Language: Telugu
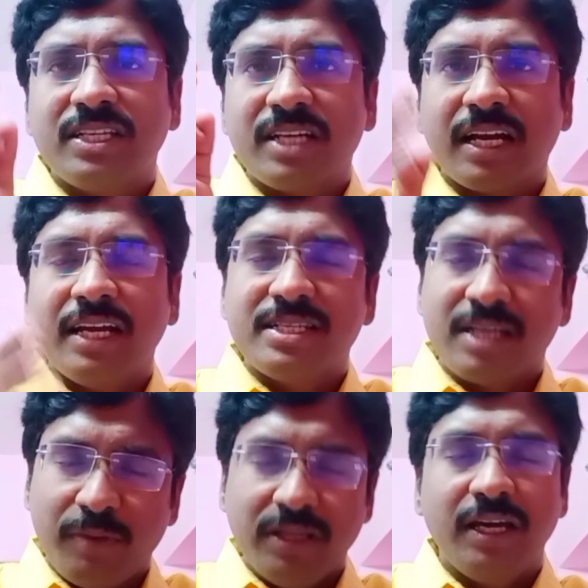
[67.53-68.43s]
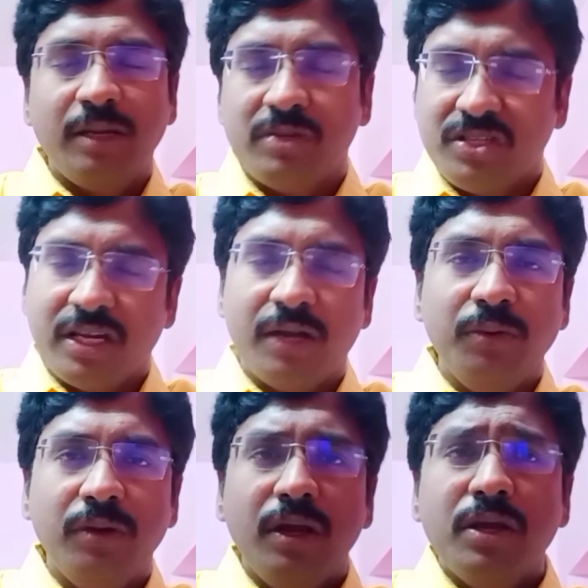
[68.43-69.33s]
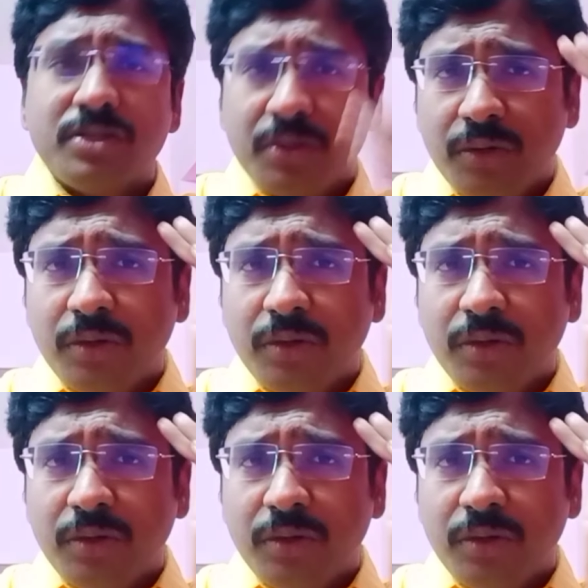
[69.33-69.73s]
చక్కని సమాధానం ఇచ్చారు సో